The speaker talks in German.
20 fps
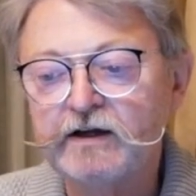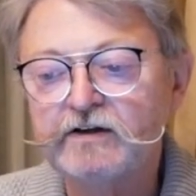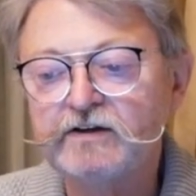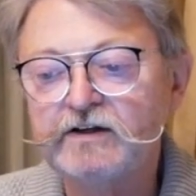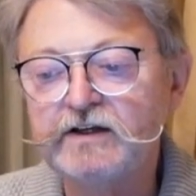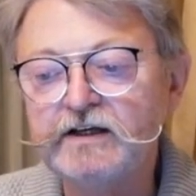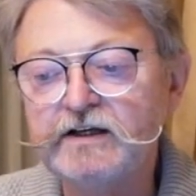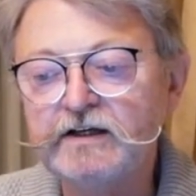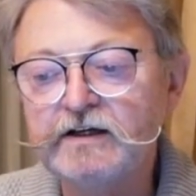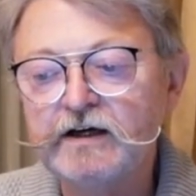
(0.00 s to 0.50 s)

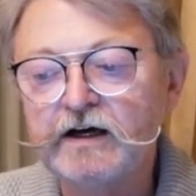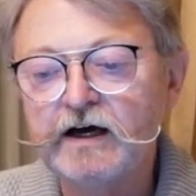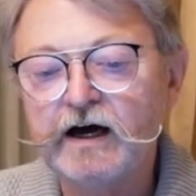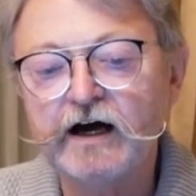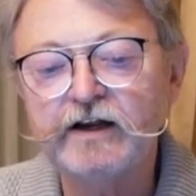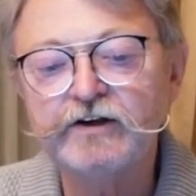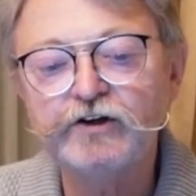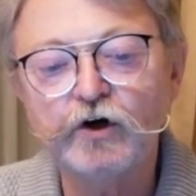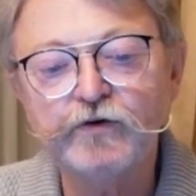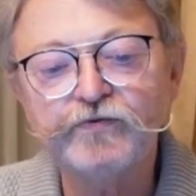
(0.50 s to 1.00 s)
Die
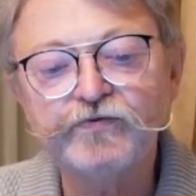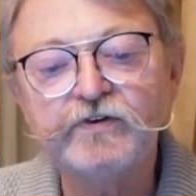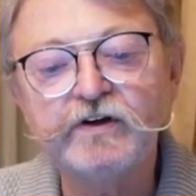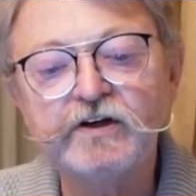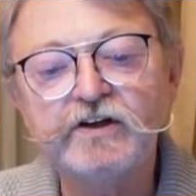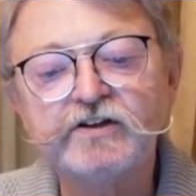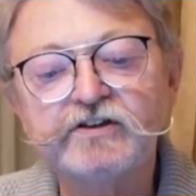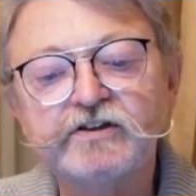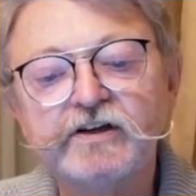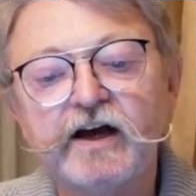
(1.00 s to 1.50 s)
an die
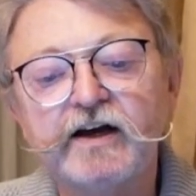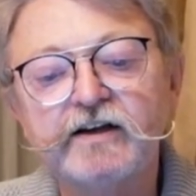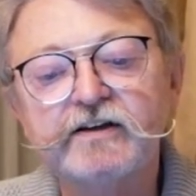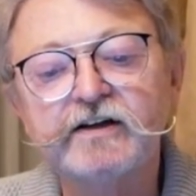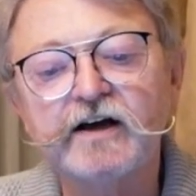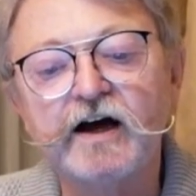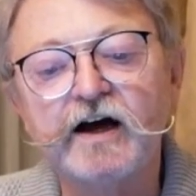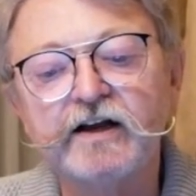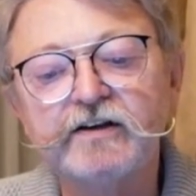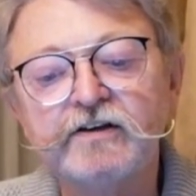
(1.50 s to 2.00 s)
Öffentlichkeit
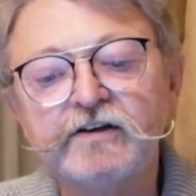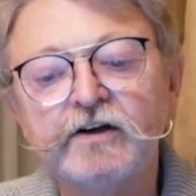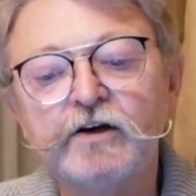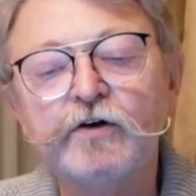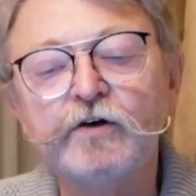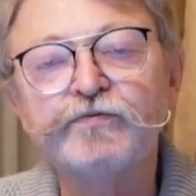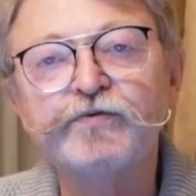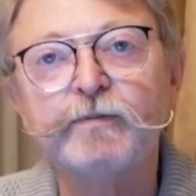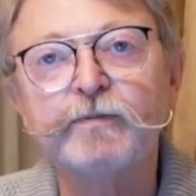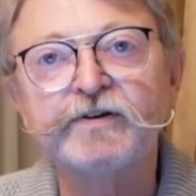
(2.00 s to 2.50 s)
geratenen
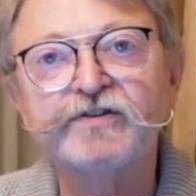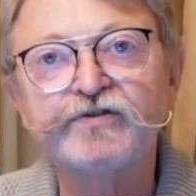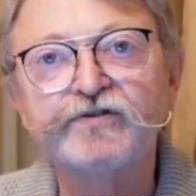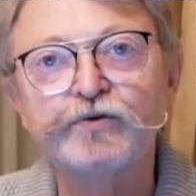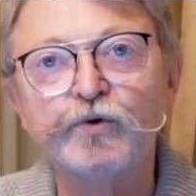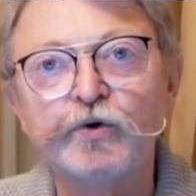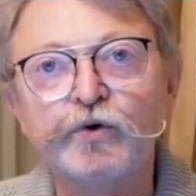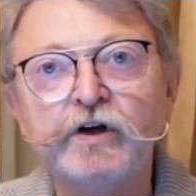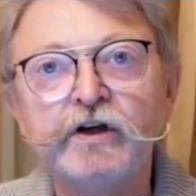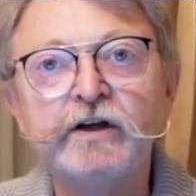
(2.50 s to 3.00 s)

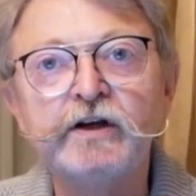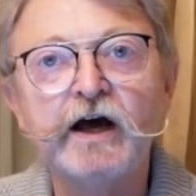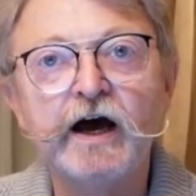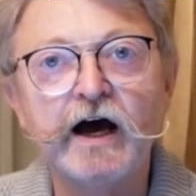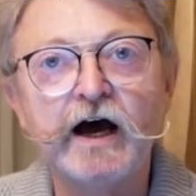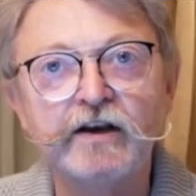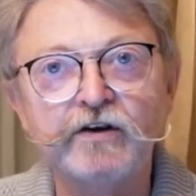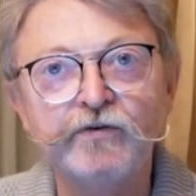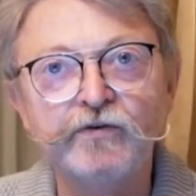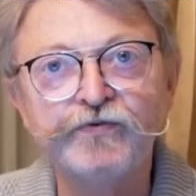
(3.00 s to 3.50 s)
Informationen
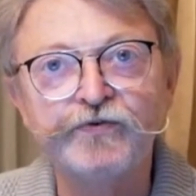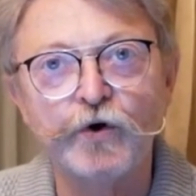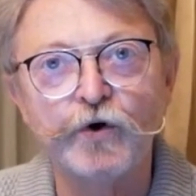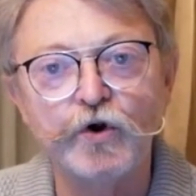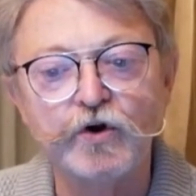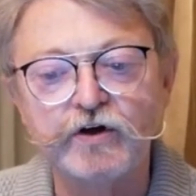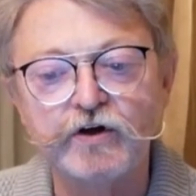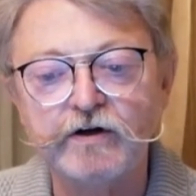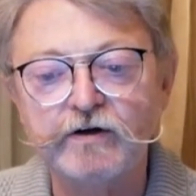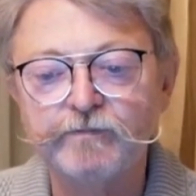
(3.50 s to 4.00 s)
hatten
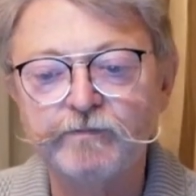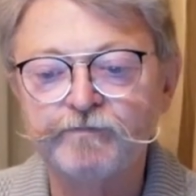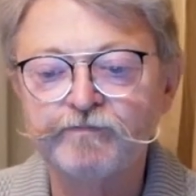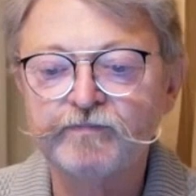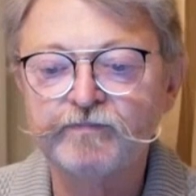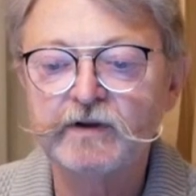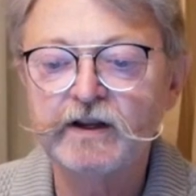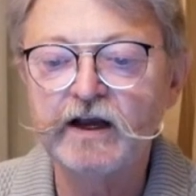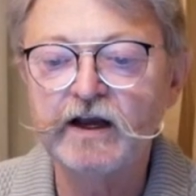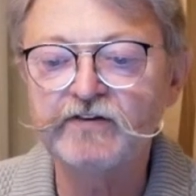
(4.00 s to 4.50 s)
Folgen.
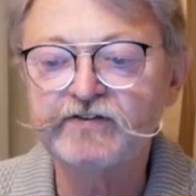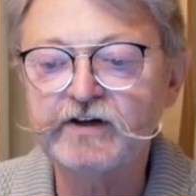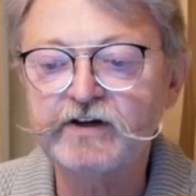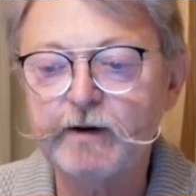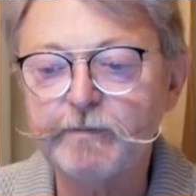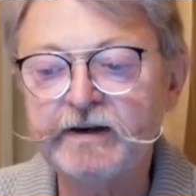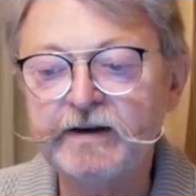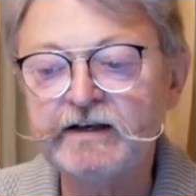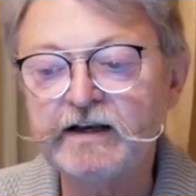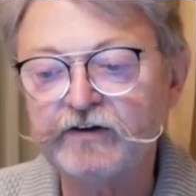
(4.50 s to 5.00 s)
Es
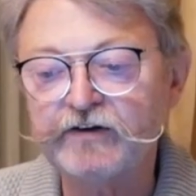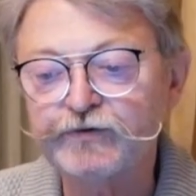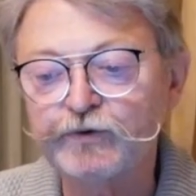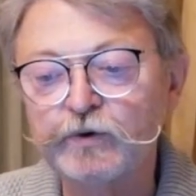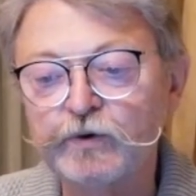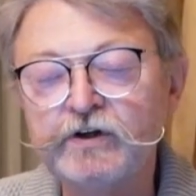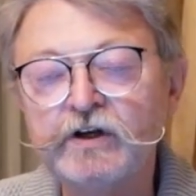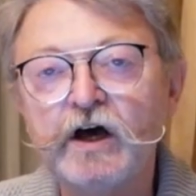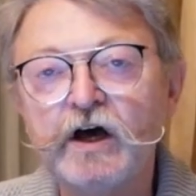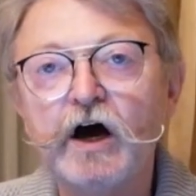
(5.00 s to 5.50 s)
gab
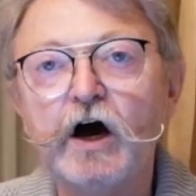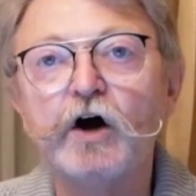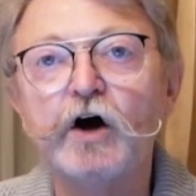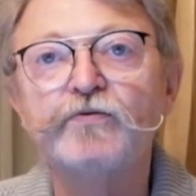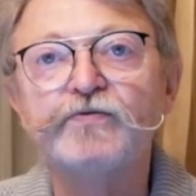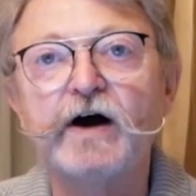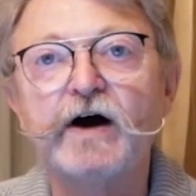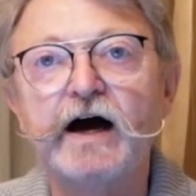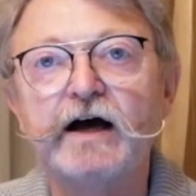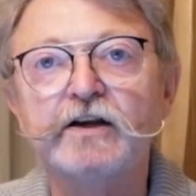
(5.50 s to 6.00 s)
Entlassungen
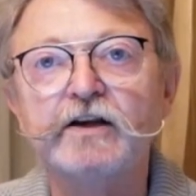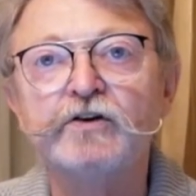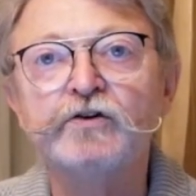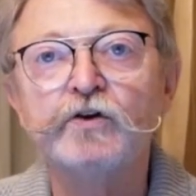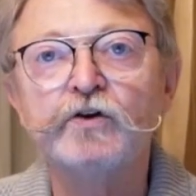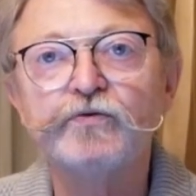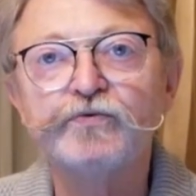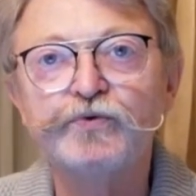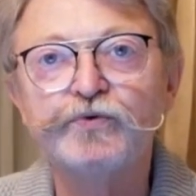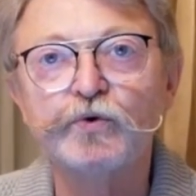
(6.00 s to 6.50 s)
auf allen
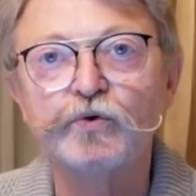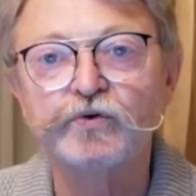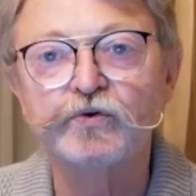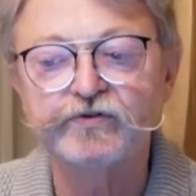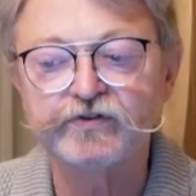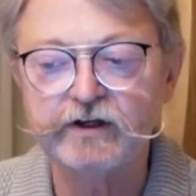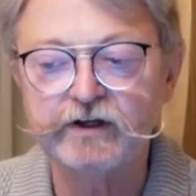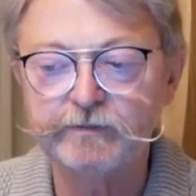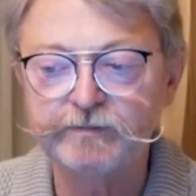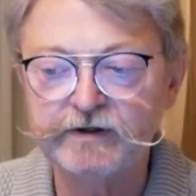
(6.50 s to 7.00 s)

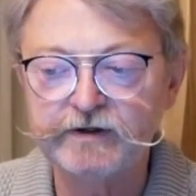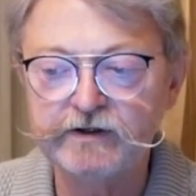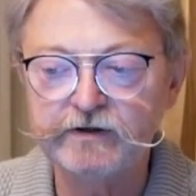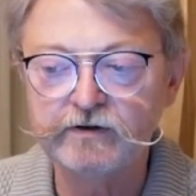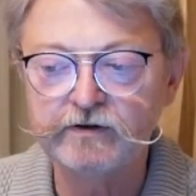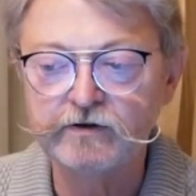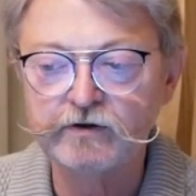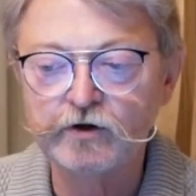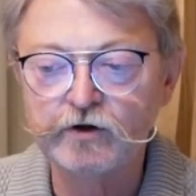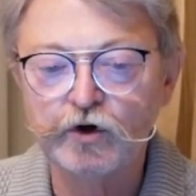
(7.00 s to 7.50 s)
Führungsebenen.
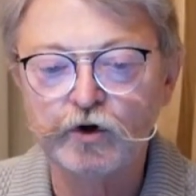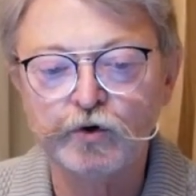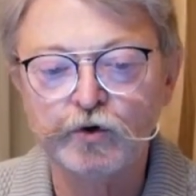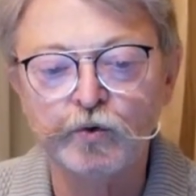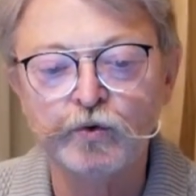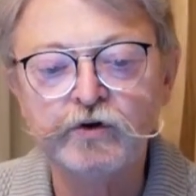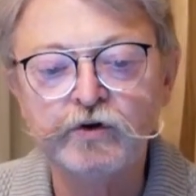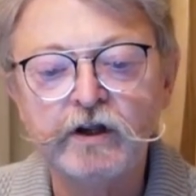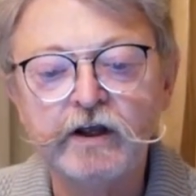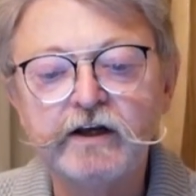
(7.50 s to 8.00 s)

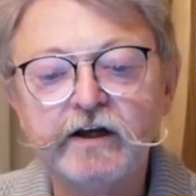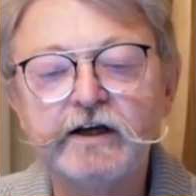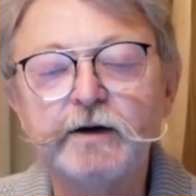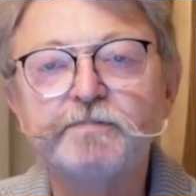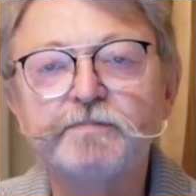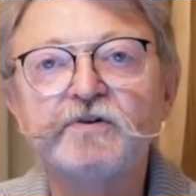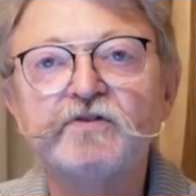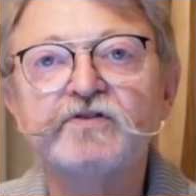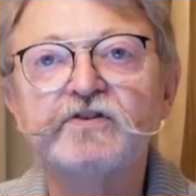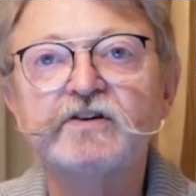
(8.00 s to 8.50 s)
Nun
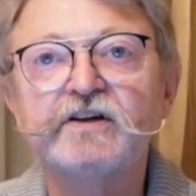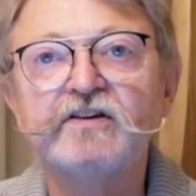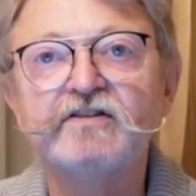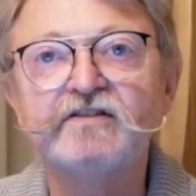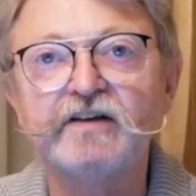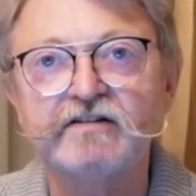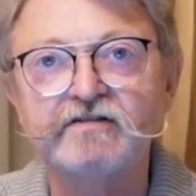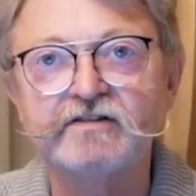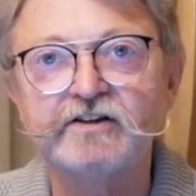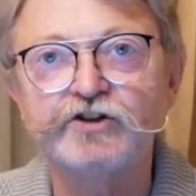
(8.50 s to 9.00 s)
gibt es
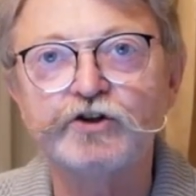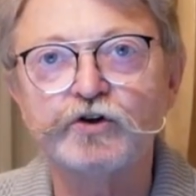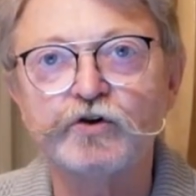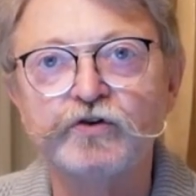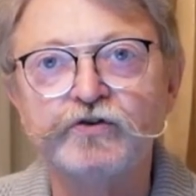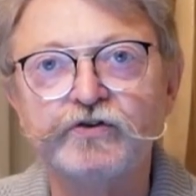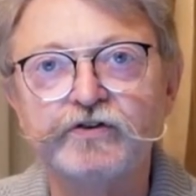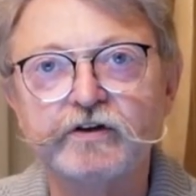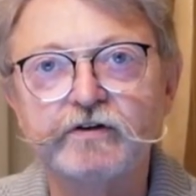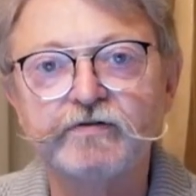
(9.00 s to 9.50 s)
gesetzliche
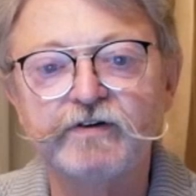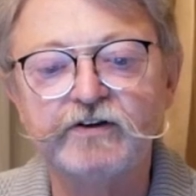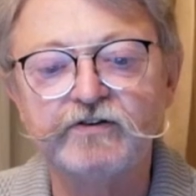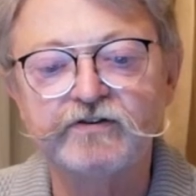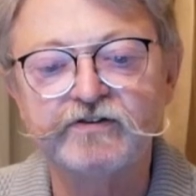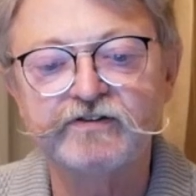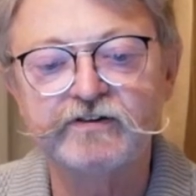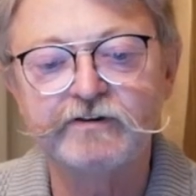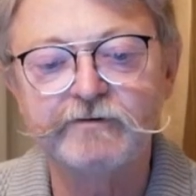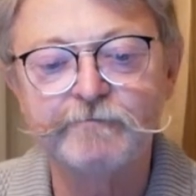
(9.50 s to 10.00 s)

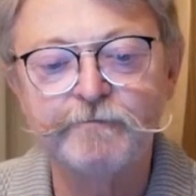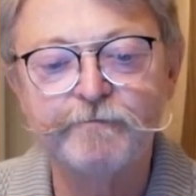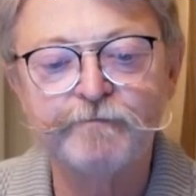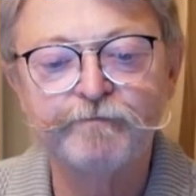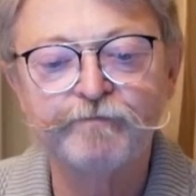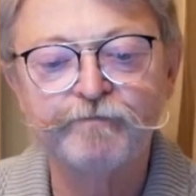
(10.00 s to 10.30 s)
Konsequenzen.